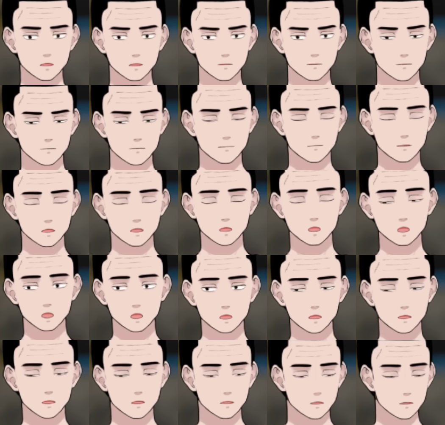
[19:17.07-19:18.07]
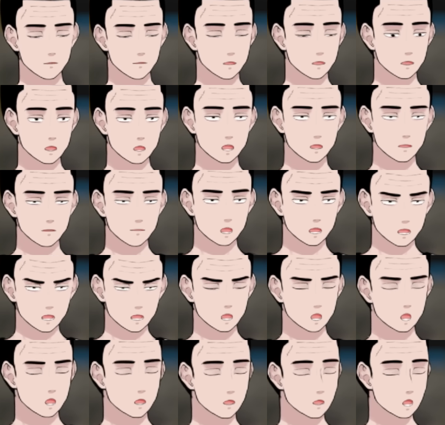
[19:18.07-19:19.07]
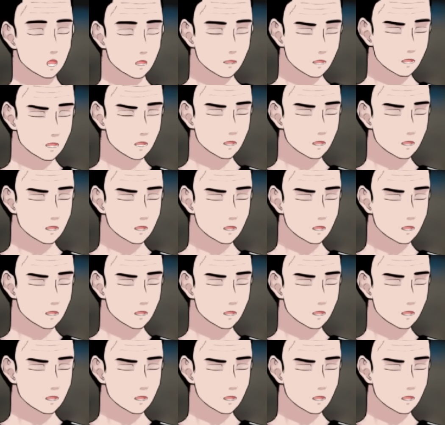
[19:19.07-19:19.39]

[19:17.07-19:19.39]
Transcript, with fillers: 世の男たちはそう思わない。